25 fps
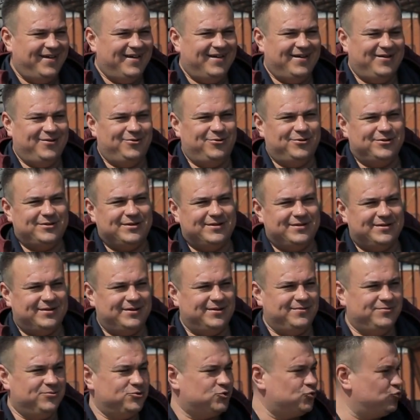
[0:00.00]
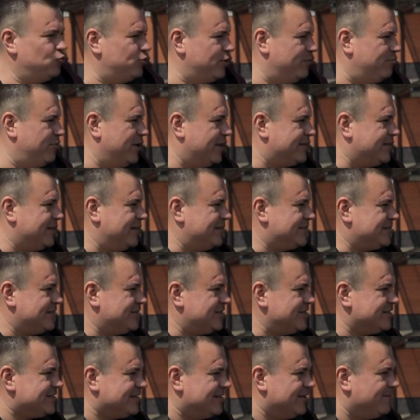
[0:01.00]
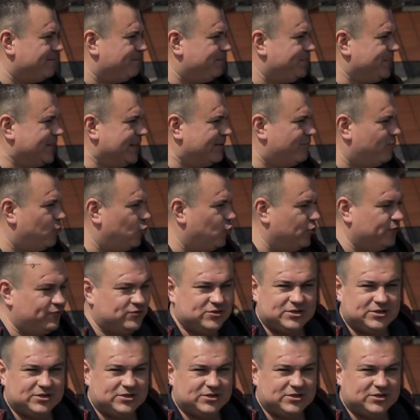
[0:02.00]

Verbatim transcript: Вот. Э, ну что, ребята, если честно, на мой